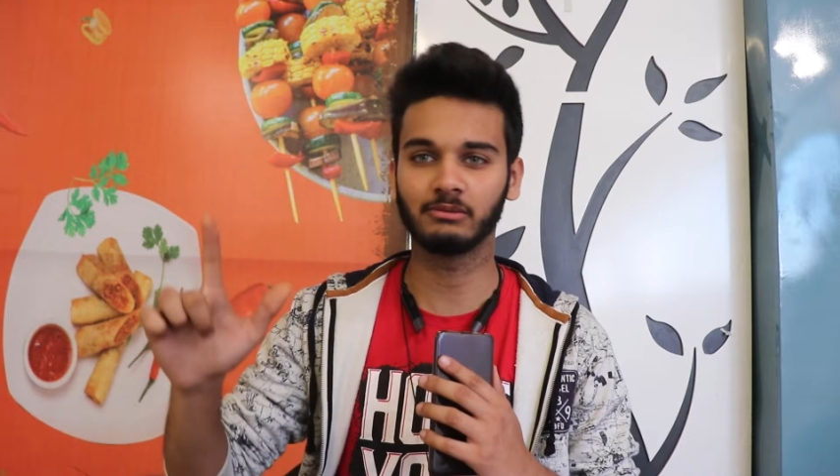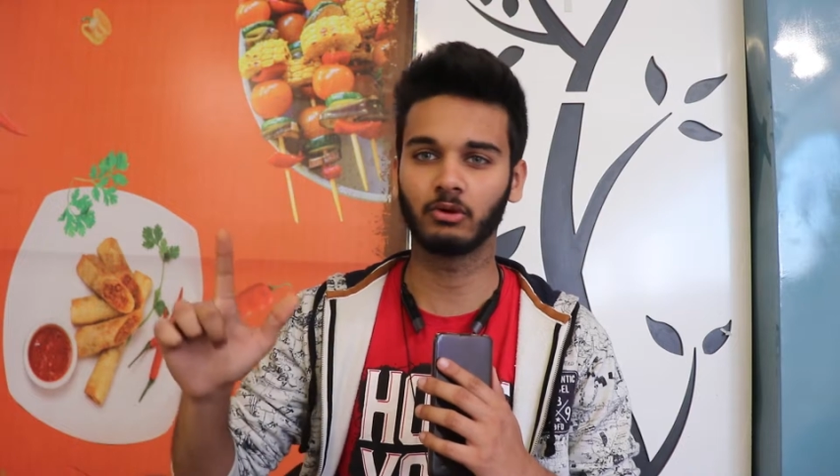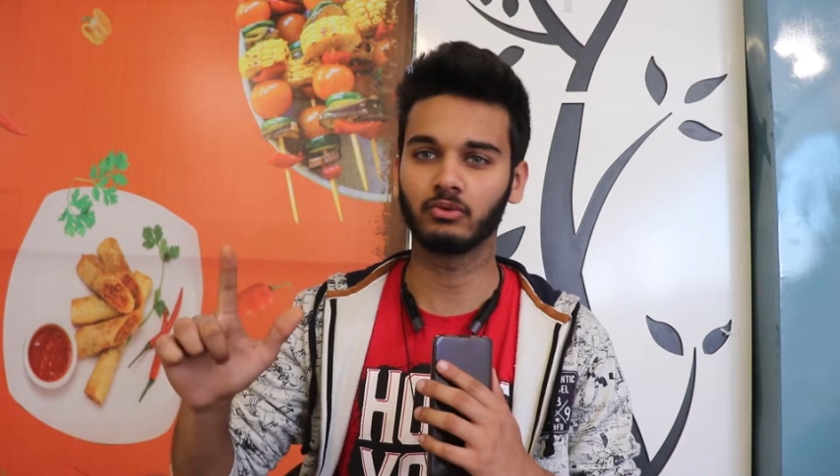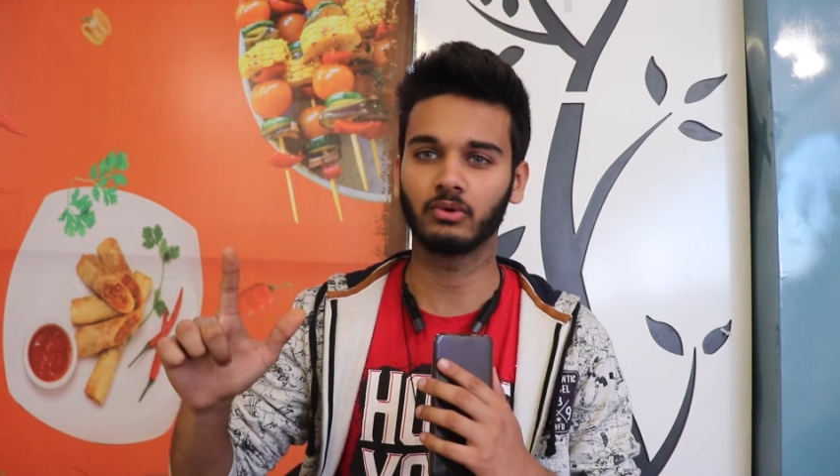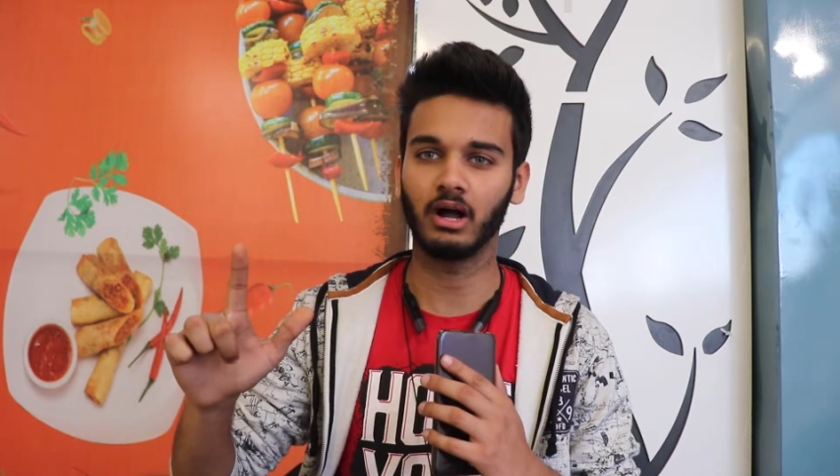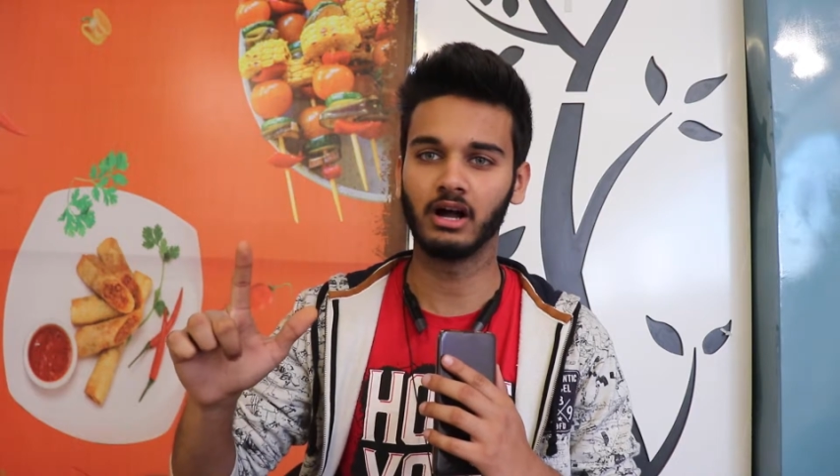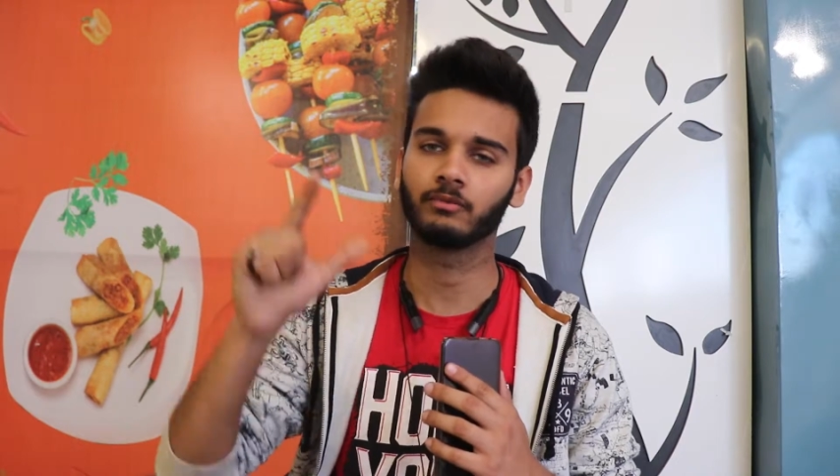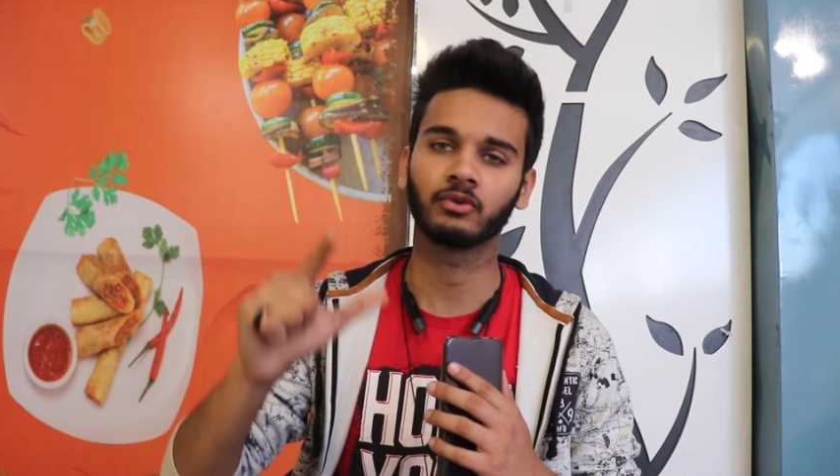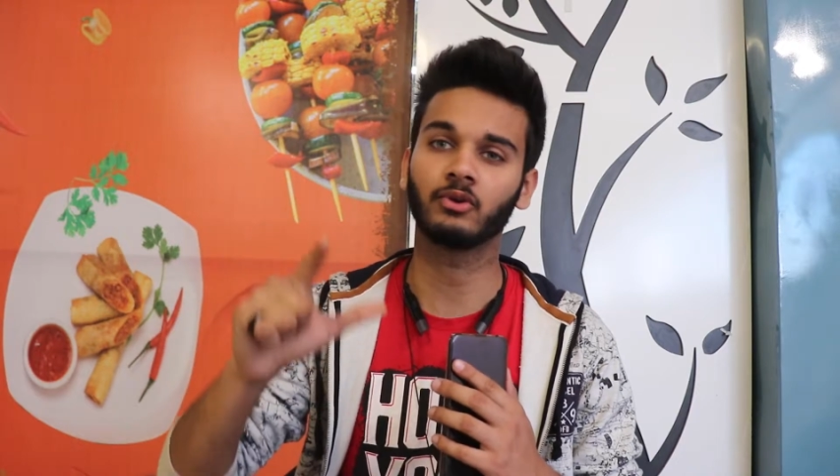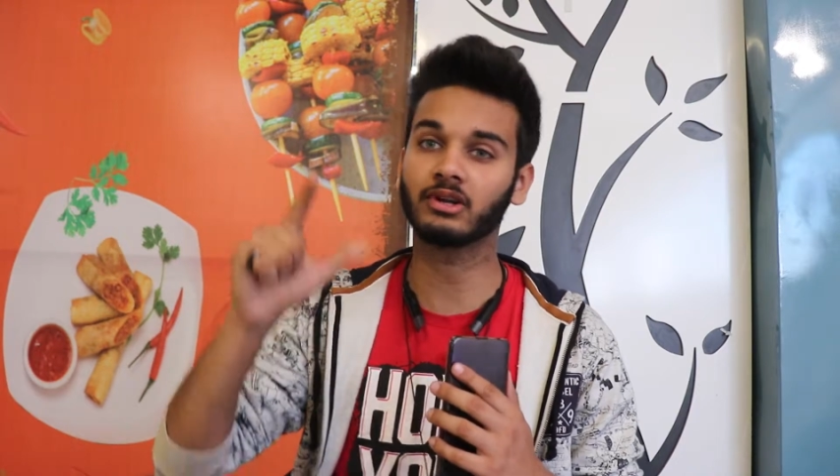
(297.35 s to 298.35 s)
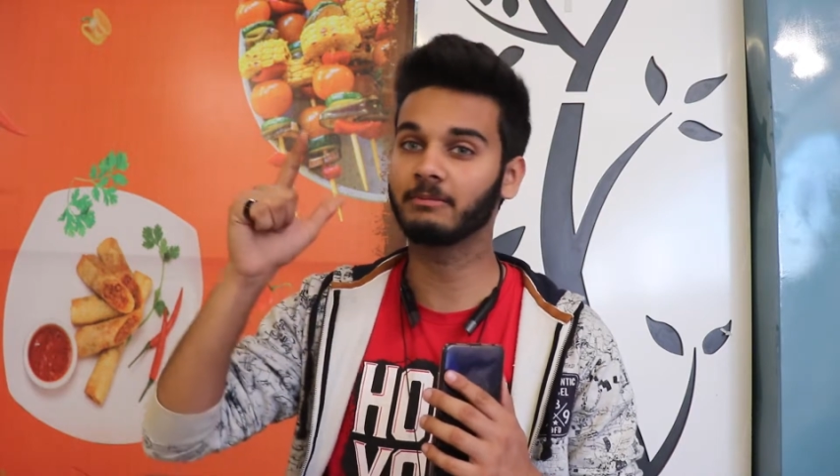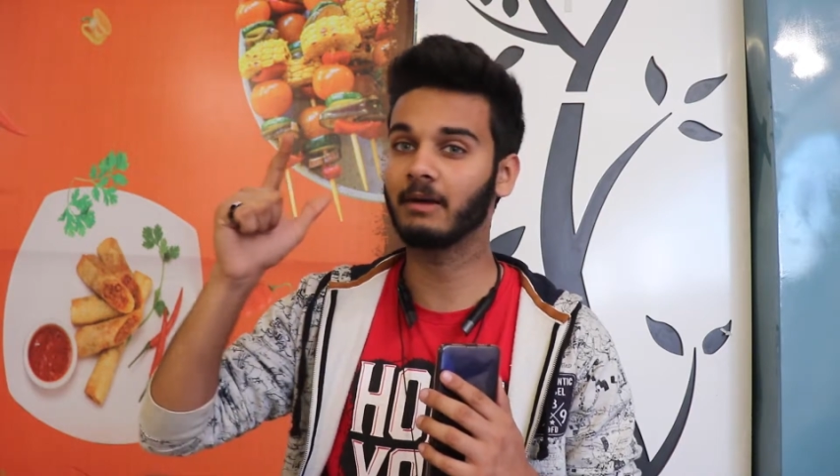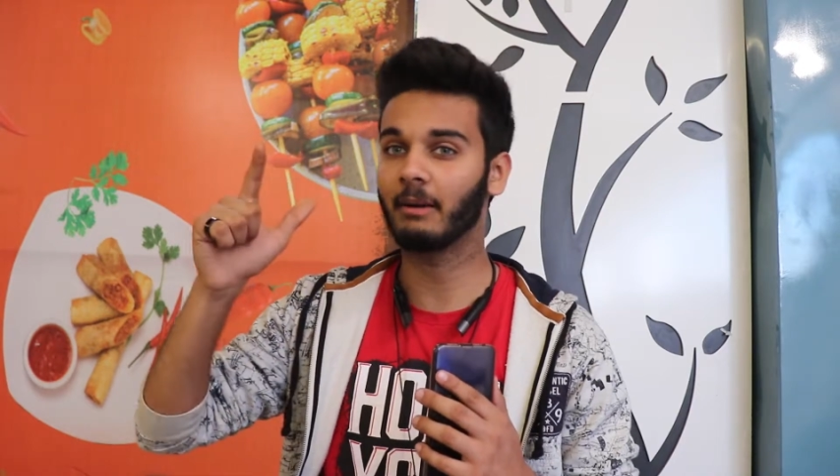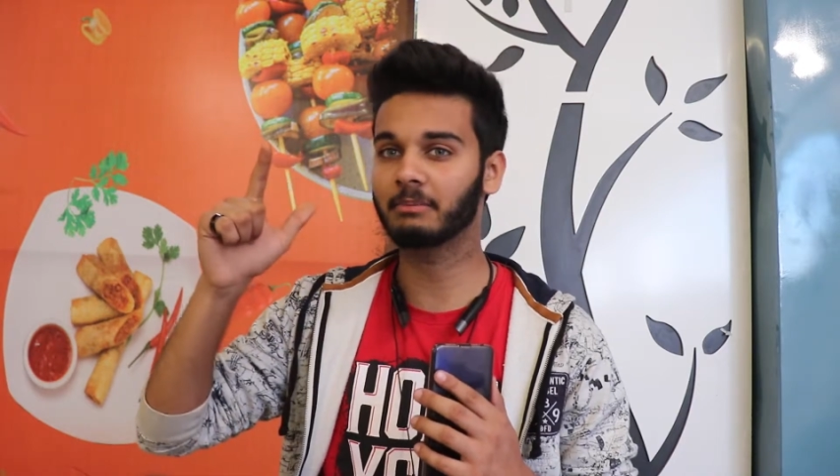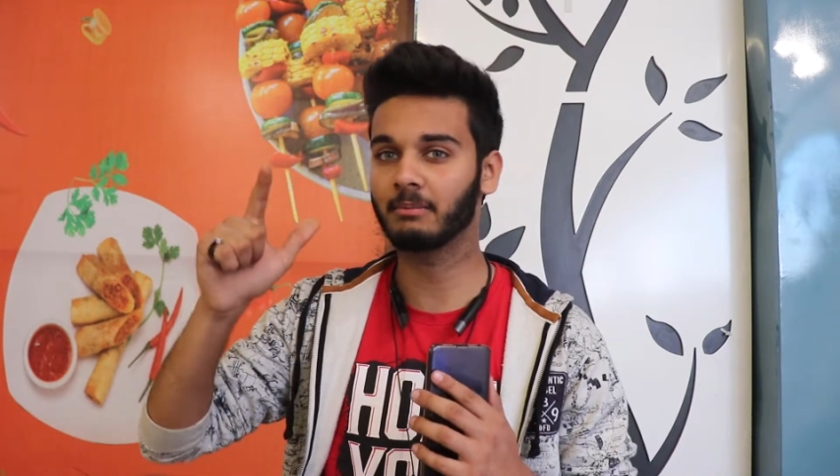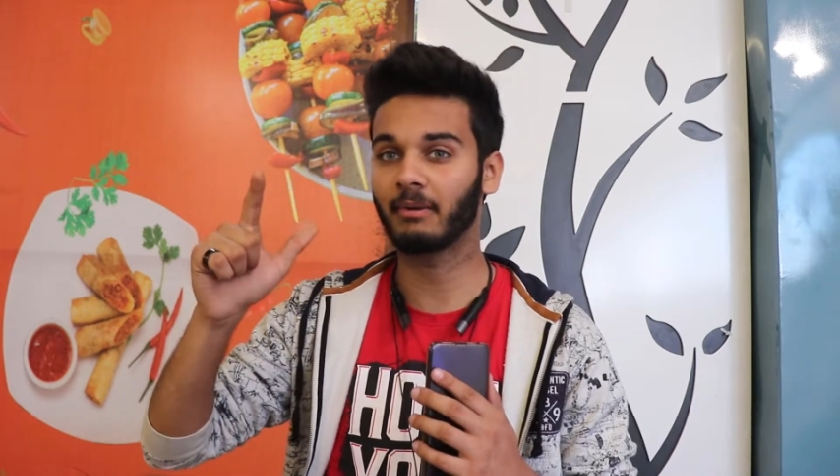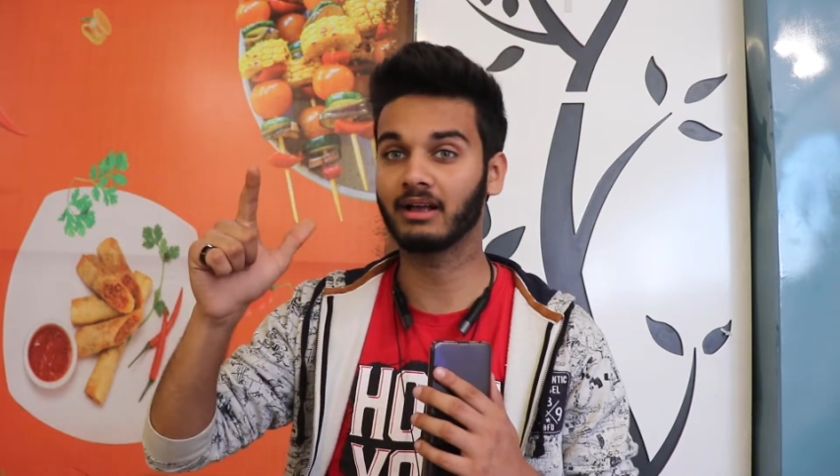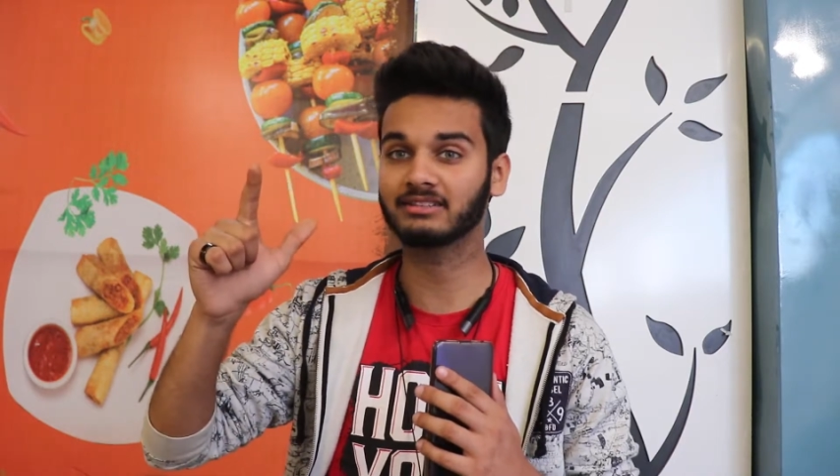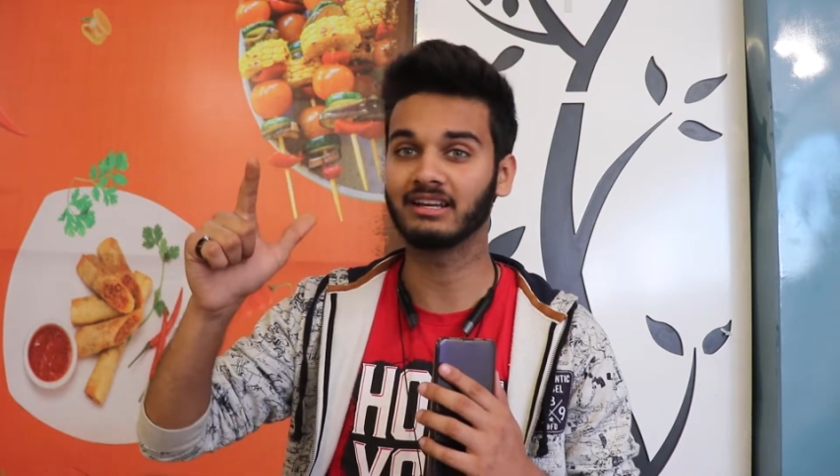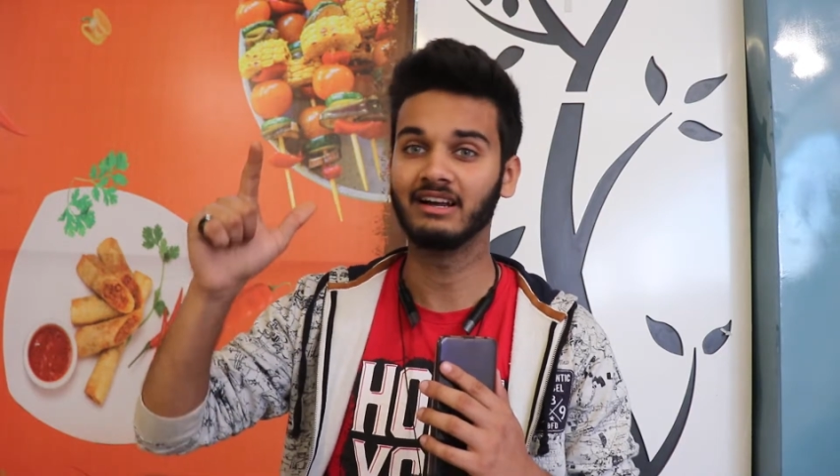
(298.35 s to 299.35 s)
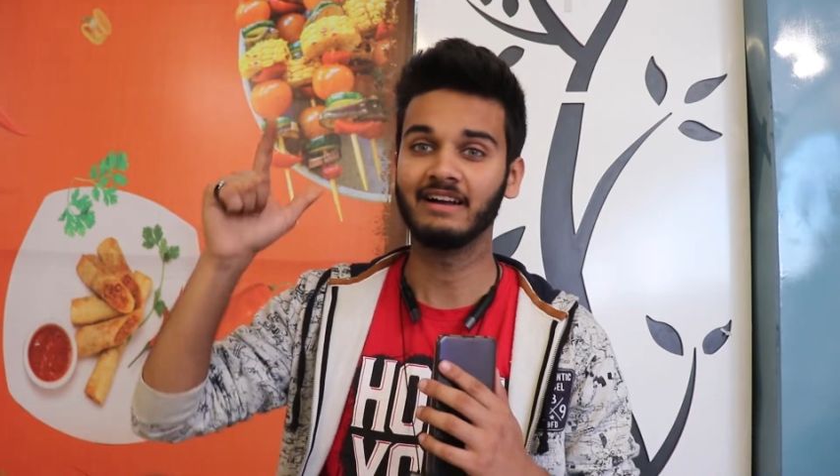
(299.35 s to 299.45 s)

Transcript: बोलूँगा क्योंकि मैं आपके पास